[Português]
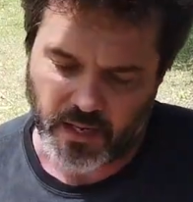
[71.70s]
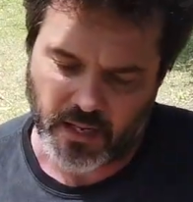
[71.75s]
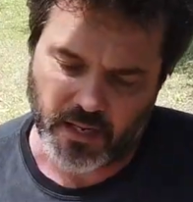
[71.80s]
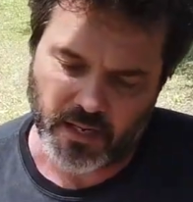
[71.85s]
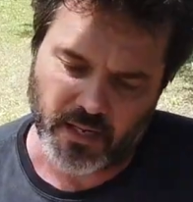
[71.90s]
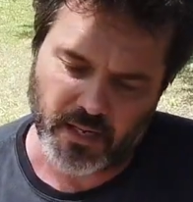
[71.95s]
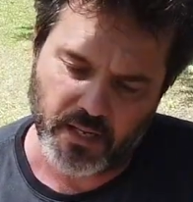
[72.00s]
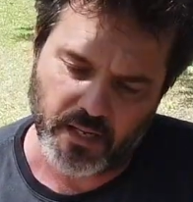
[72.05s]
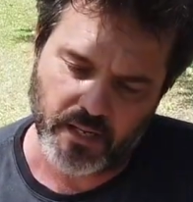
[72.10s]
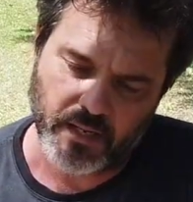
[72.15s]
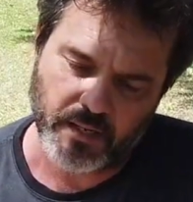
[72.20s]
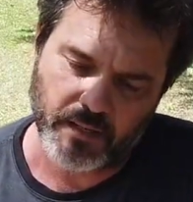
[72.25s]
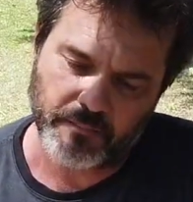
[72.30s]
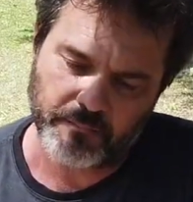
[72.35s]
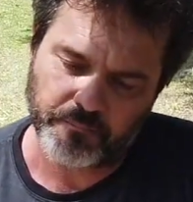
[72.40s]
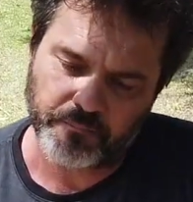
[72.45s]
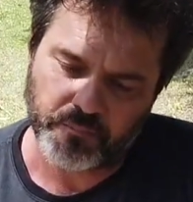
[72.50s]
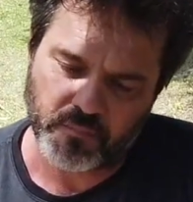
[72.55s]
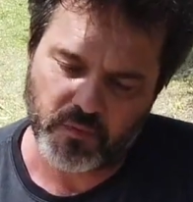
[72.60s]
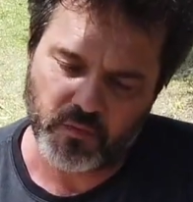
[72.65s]

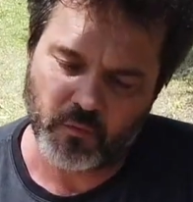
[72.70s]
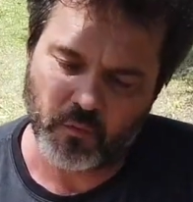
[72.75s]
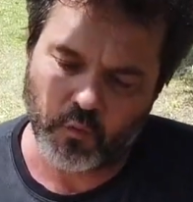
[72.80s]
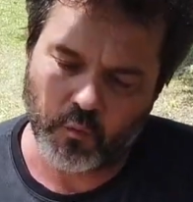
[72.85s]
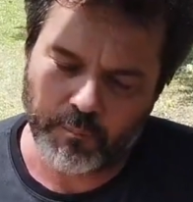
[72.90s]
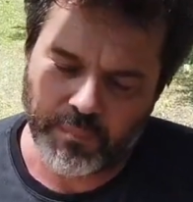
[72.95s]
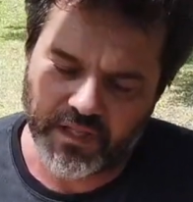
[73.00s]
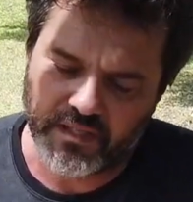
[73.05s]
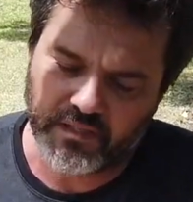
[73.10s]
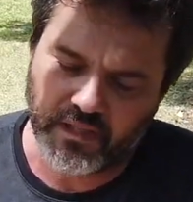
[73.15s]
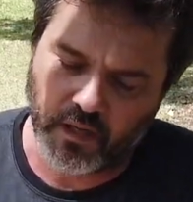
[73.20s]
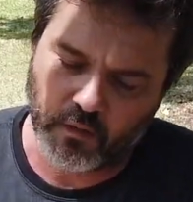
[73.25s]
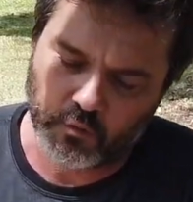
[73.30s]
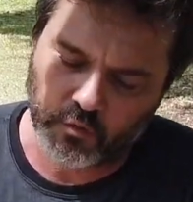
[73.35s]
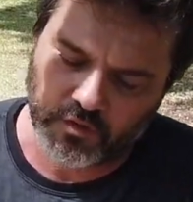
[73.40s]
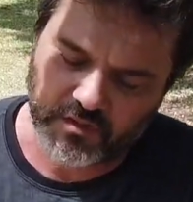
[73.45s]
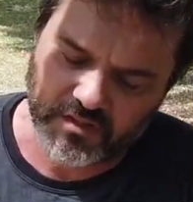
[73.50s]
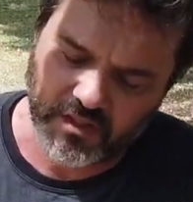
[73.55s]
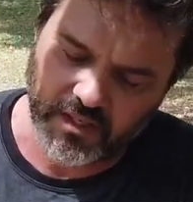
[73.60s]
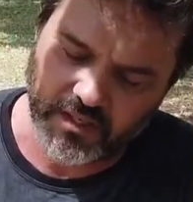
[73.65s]
a, o pedal
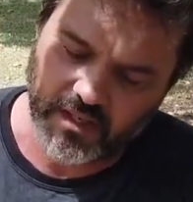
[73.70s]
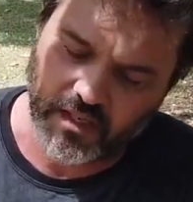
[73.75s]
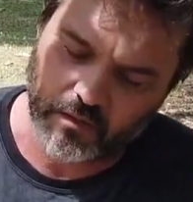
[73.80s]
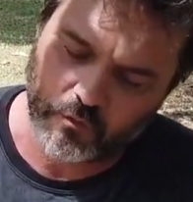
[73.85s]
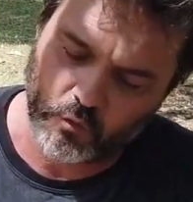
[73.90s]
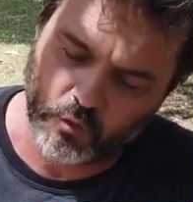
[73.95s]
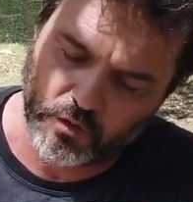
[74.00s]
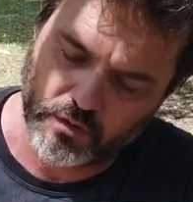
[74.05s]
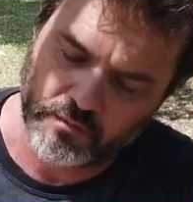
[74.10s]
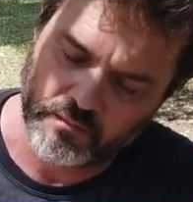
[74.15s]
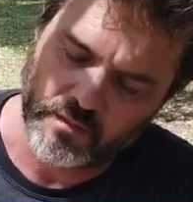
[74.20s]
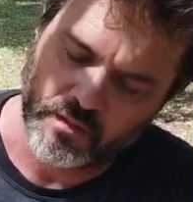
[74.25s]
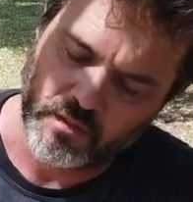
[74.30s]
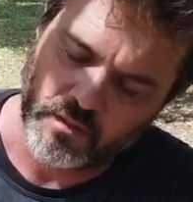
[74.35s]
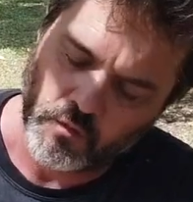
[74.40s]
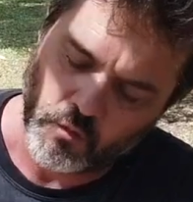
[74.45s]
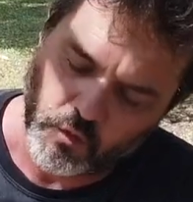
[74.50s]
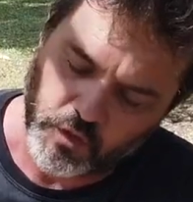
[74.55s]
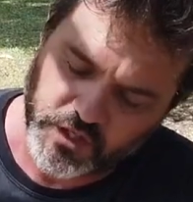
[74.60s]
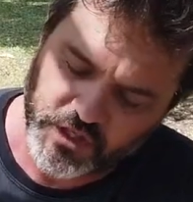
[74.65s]
do acelerador
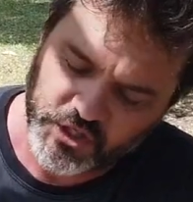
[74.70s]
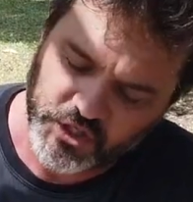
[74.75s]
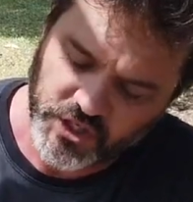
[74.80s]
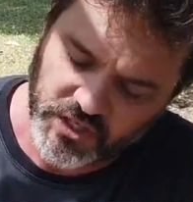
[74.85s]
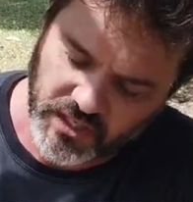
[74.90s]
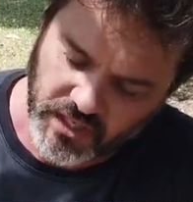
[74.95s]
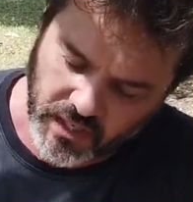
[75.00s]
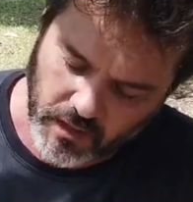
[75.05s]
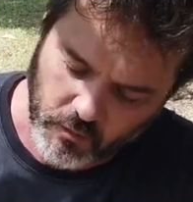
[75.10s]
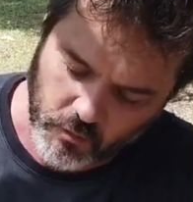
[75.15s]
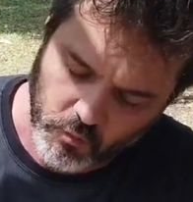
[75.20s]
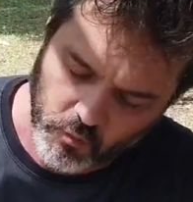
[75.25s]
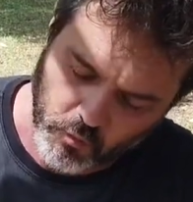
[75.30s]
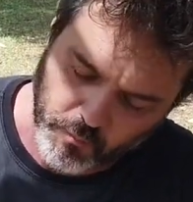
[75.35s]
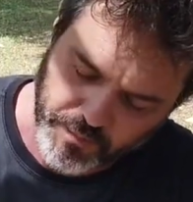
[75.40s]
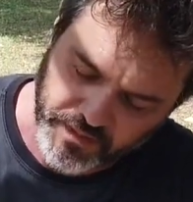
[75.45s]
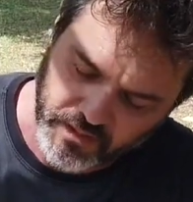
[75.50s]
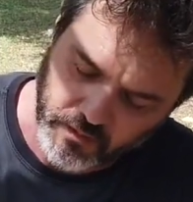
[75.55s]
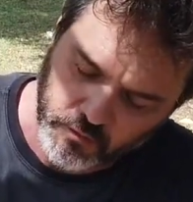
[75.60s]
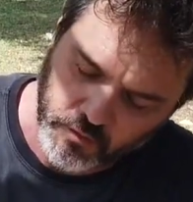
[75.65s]
original,
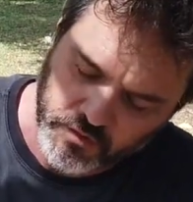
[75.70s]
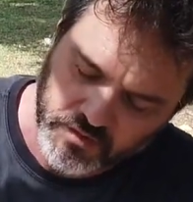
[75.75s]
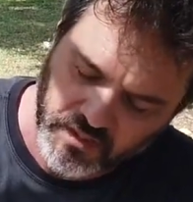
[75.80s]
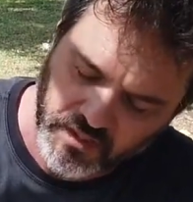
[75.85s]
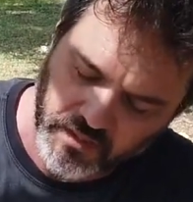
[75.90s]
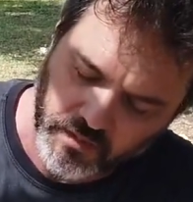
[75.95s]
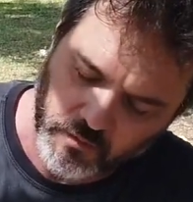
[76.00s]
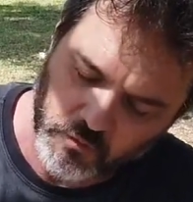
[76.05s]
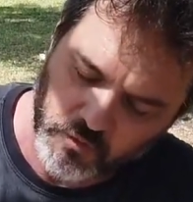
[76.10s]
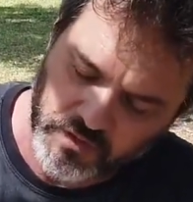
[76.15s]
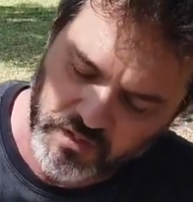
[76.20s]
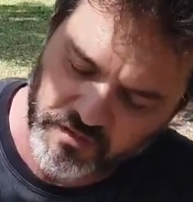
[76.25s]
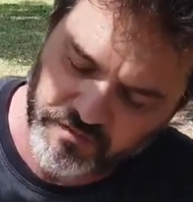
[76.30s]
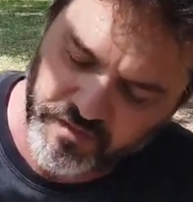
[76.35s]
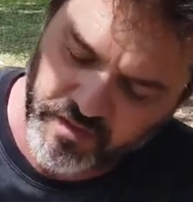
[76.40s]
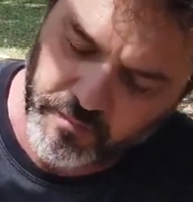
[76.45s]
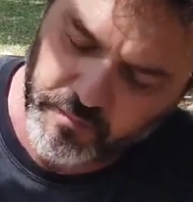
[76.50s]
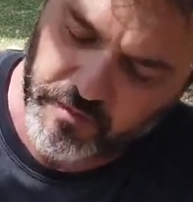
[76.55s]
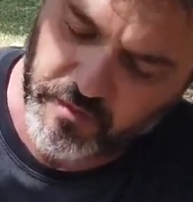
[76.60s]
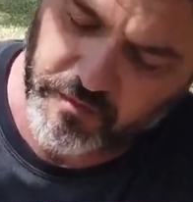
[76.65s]
o pedal do acelerador que
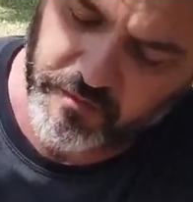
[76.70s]
vem,